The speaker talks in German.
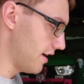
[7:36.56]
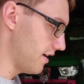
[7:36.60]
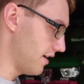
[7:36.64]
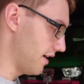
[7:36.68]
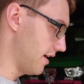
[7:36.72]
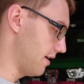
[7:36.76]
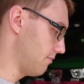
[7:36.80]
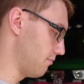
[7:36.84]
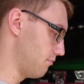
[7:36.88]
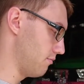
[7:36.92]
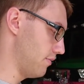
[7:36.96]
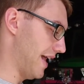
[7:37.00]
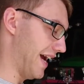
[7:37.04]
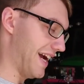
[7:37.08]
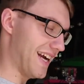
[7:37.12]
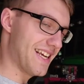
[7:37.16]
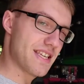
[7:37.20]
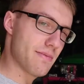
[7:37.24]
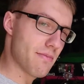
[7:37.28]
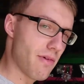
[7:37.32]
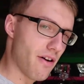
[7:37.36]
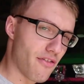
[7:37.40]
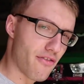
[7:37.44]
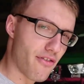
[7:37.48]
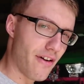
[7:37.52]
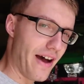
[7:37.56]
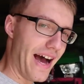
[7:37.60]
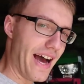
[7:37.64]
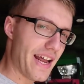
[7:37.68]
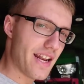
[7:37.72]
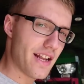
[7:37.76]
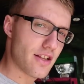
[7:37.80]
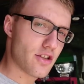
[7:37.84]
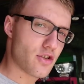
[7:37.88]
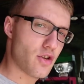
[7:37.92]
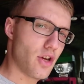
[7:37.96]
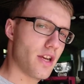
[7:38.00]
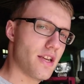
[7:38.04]
Ähm, langsamer
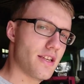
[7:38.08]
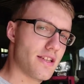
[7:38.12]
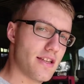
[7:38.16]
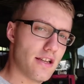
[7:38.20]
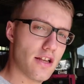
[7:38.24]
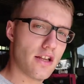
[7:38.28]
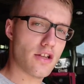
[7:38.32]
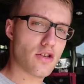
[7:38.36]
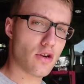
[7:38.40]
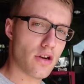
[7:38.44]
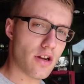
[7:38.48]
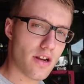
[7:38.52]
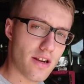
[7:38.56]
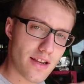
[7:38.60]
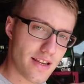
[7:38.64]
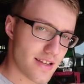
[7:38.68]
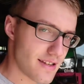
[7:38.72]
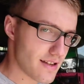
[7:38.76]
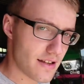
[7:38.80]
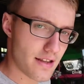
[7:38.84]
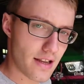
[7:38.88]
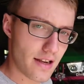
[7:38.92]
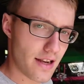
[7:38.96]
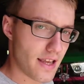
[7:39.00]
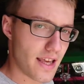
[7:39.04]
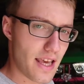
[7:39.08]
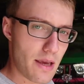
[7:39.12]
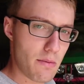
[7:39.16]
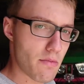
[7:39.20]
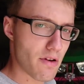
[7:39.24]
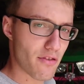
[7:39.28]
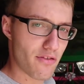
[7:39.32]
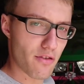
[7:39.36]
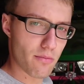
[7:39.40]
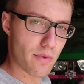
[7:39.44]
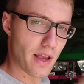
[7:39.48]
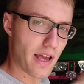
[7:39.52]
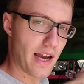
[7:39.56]
Fahren in solchen Situationen ist natürlich
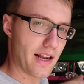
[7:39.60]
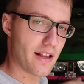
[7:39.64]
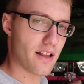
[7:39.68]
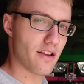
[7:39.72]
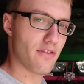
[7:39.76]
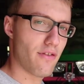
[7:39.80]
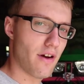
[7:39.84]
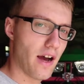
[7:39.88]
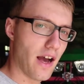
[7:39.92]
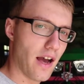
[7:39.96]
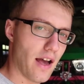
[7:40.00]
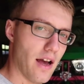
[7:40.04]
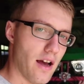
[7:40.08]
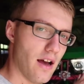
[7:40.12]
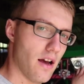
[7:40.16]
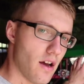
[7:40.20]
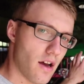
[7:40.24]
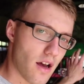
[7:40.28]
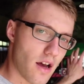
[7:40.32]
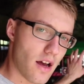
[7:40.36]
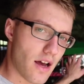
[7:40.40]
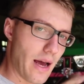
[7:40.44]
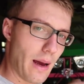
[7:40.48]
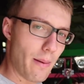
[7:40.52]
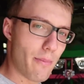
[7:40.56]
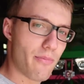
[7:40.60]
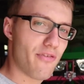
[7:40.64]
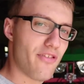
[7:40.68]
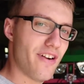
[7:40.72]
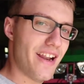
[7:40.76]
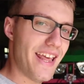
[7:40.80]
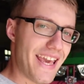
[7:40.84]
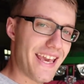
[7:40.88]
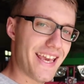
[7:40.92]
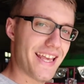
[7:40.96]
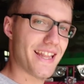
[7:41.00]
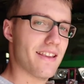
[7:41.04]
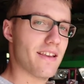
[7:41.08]
immer vom Traktorfahrer eine
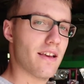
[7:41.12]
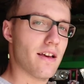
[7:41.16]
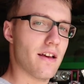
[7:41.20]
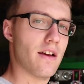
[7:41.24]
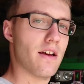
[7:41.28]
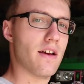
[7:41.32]
Pflicht,